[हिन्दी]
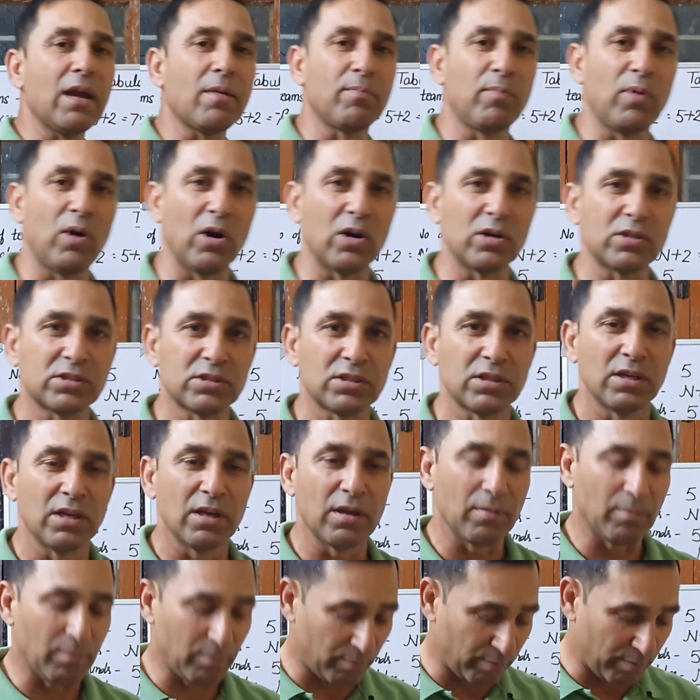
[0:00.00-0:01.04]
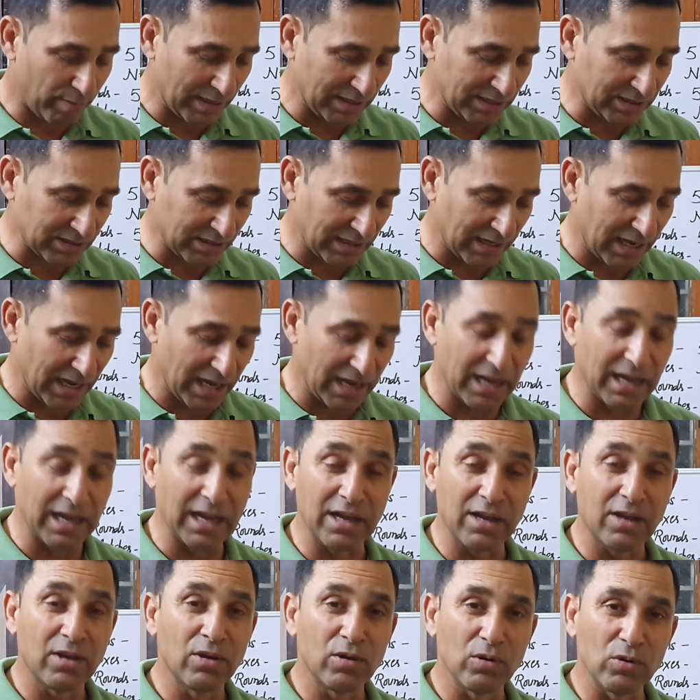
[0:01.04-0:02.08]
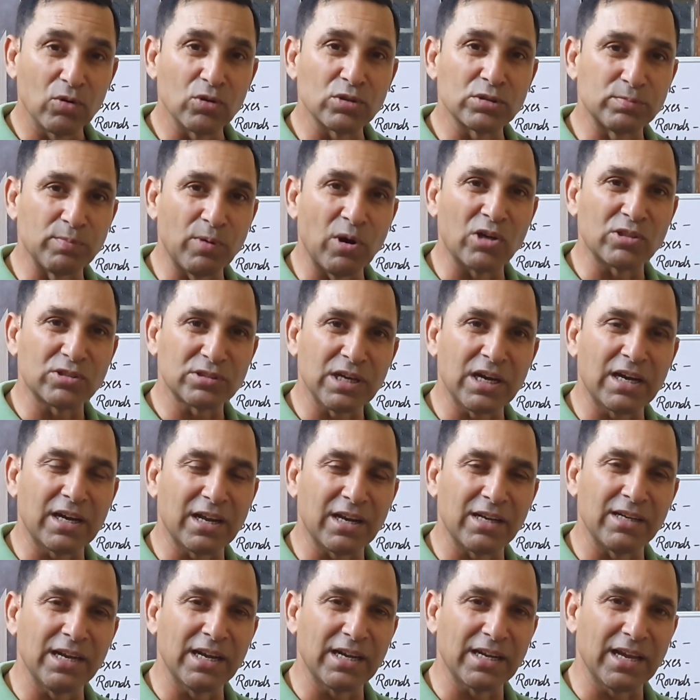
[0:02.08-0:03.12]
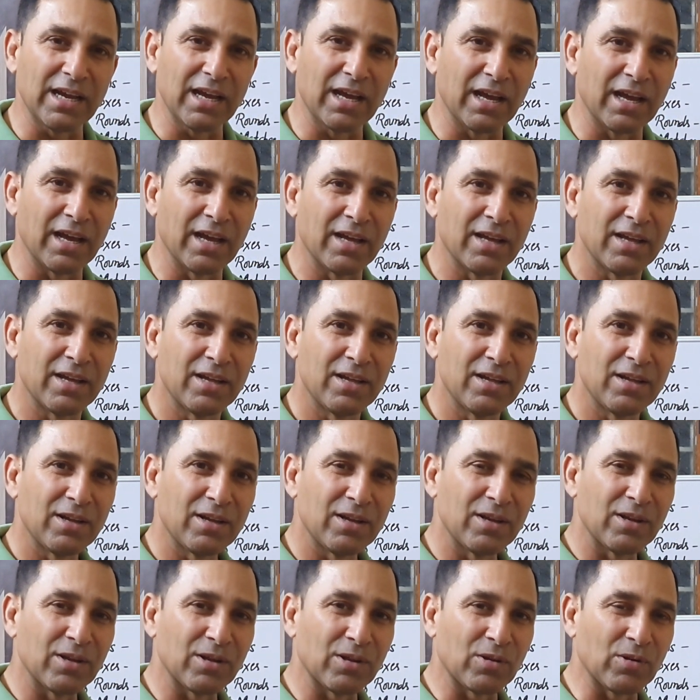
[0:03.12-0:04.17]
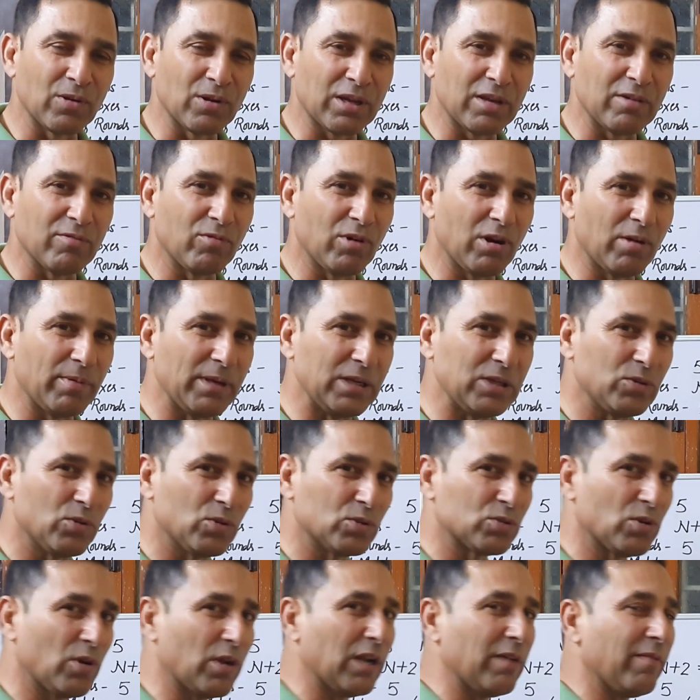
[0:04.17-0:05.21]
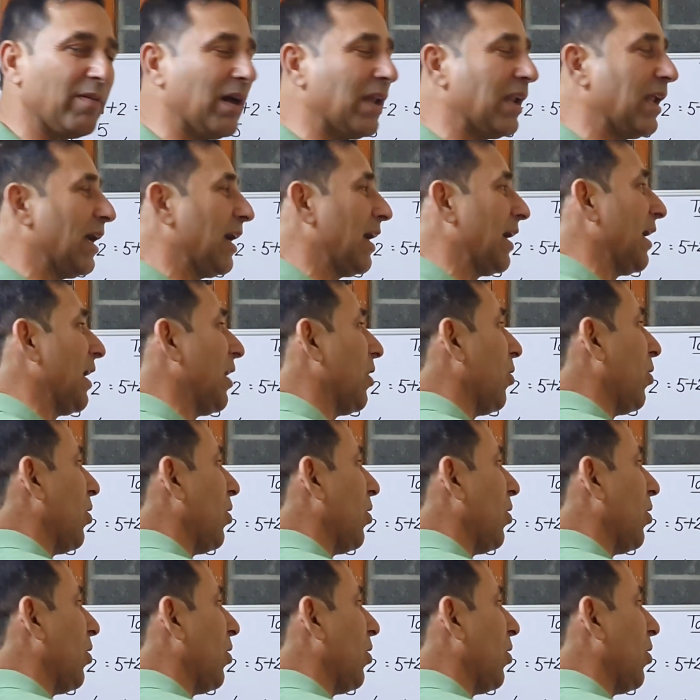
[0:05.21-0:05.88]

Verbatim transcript: एक बॉक्स बच गया है उस बॉक्स का करना क्या है क्योंकि वो भी यूज़ होने वाला है